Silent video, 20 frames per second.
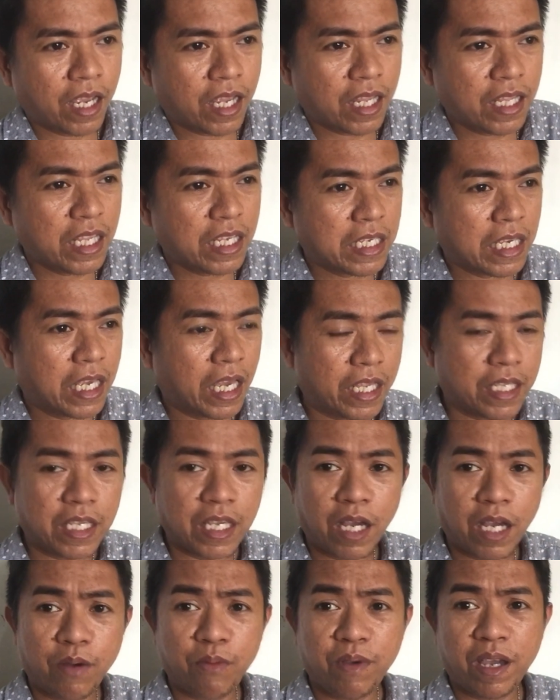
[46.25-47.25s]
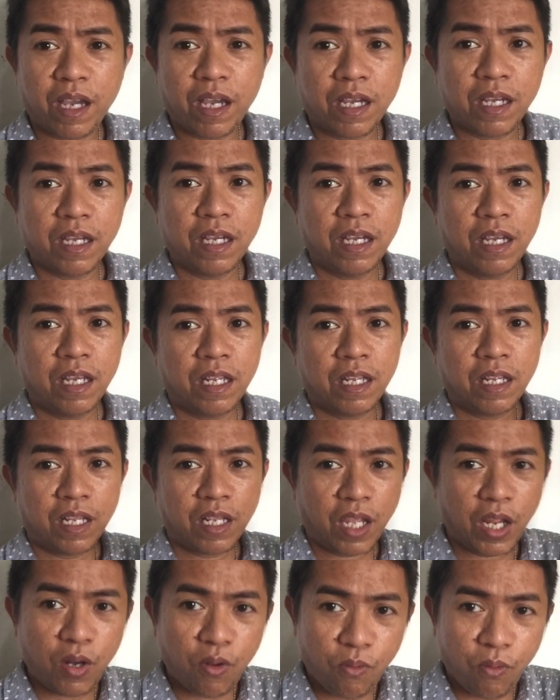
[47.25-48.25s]
hindi si God Yahweh ang
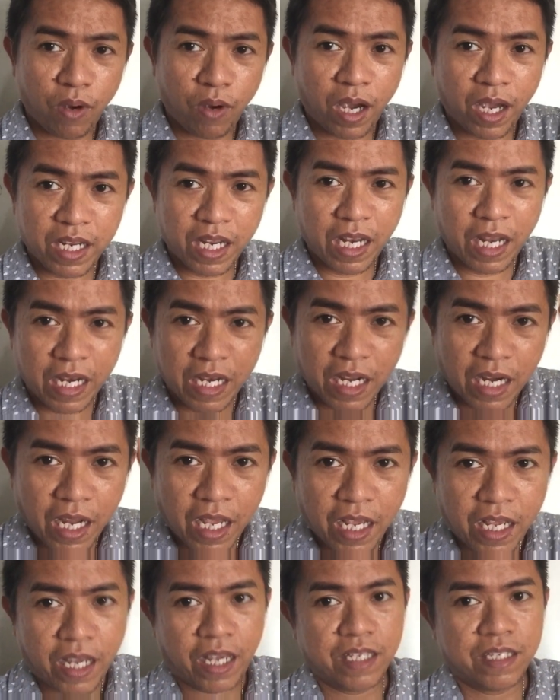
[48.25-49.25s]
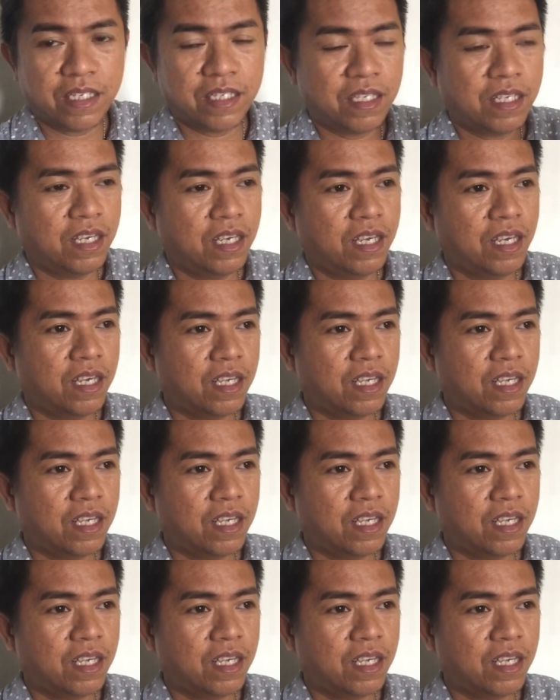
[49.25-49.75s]
kinuwaan nila ng lakas.